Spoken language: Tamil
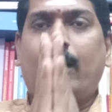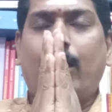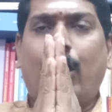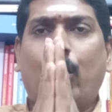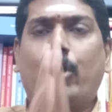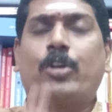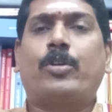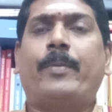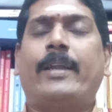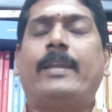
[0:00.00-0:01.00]

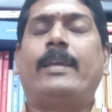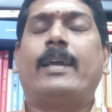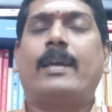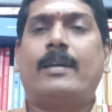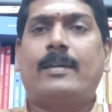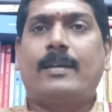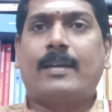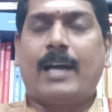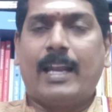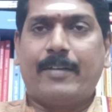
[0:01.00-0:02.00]
எல்லோருக்கும் இனிய
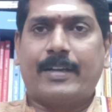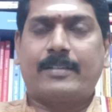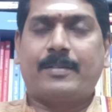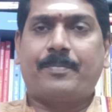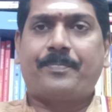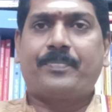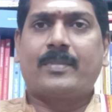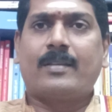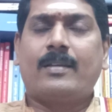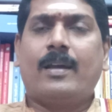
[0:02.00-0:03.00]
காலை வணக்கம்
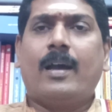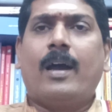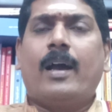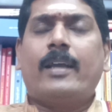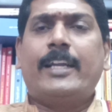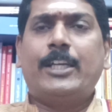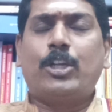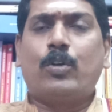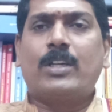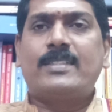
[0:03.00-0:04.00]

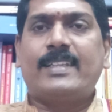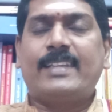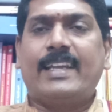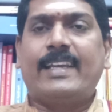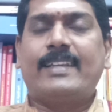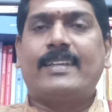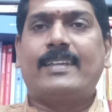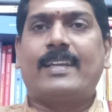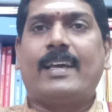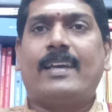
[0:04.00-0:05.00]
இன்று ஒரு சிந்தனை
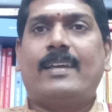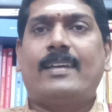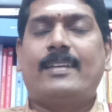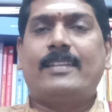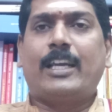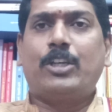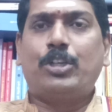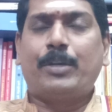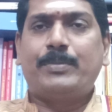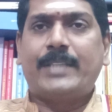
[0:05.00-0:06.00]
என்கின்ற இந்த
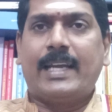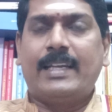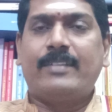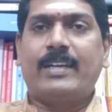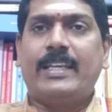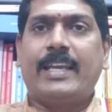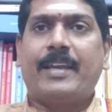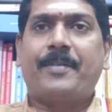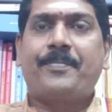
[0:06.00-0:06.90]
யூடியூப் சேனலின் வழியே